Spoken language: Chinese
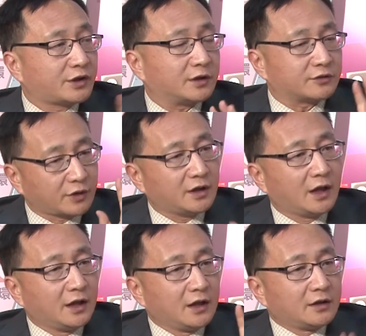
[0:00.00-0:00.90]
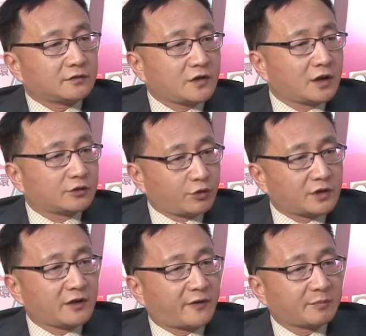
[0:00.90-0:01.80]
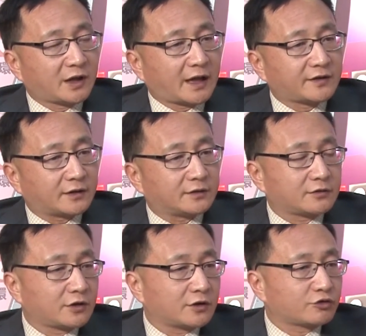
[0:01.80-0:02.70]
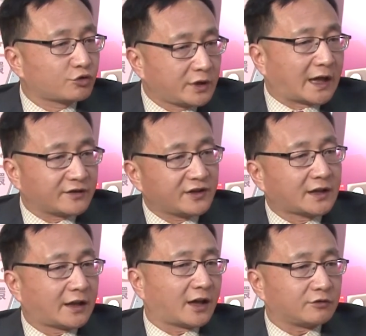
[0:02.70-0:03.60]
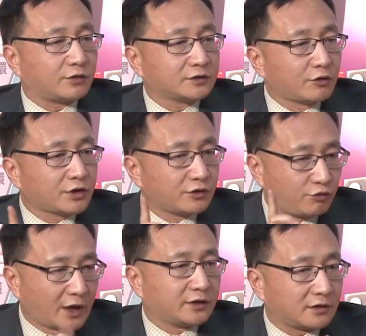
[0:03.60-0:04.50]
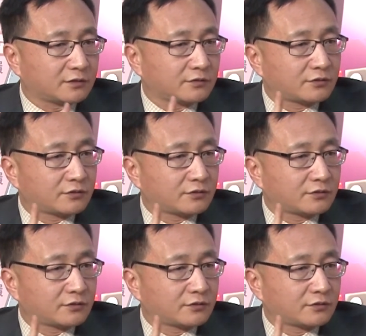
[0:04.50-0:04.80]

可能。所以，这个对这方面来讲呢，这个虽然现在两国都是愿意